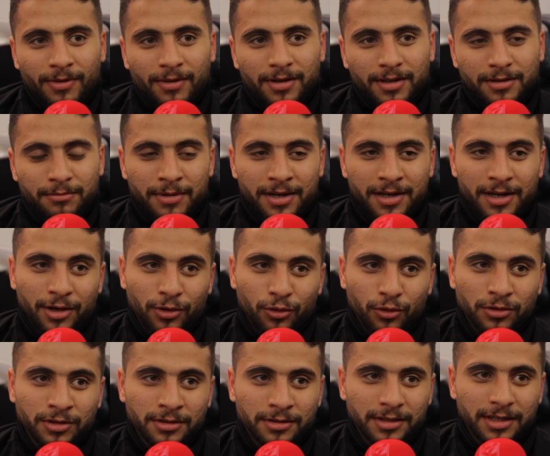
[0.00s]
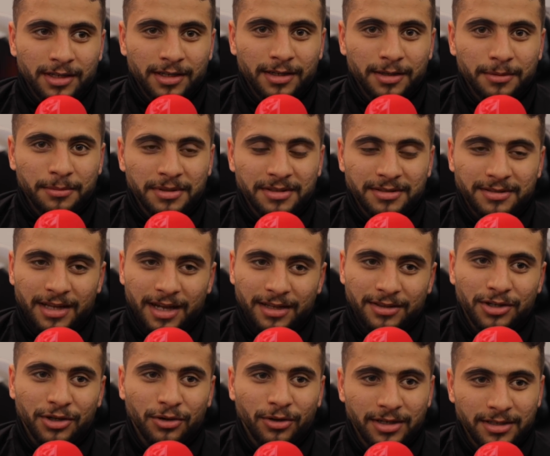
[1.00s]
اتمنى نكون
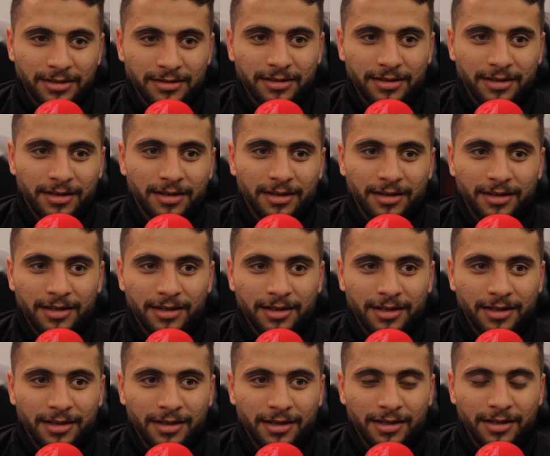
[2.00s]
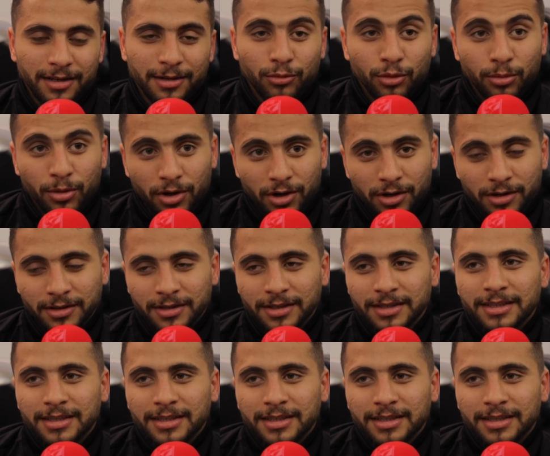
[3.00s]
بنستعد كويس للمباراه